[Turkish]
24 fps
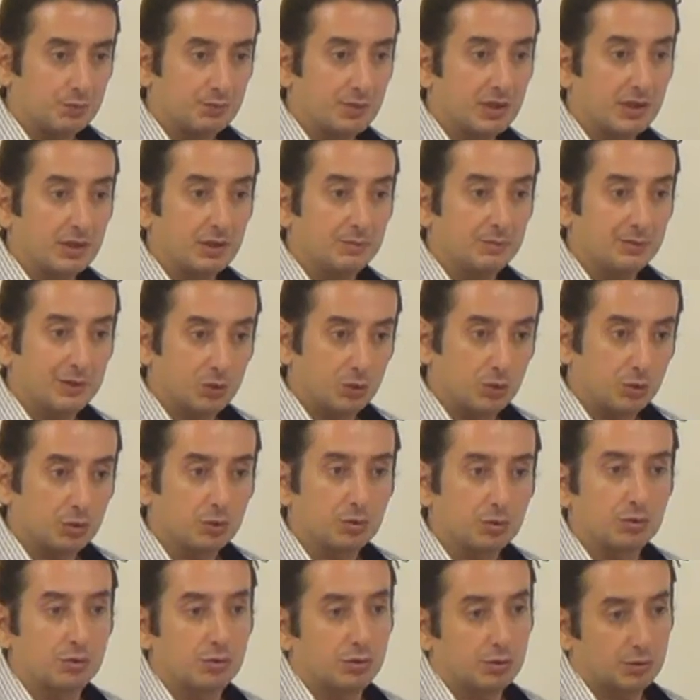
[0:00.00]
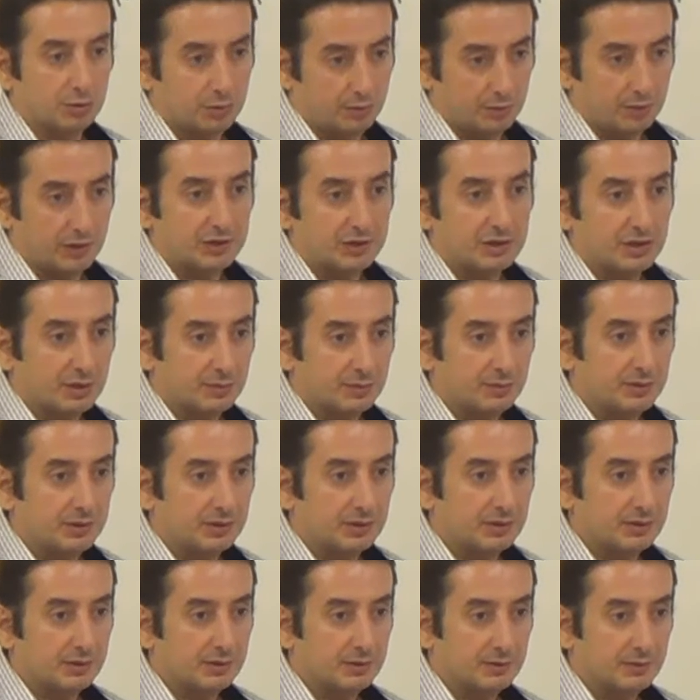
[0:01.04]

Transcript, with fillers: Bakalım 234'ü bulacak mıyız?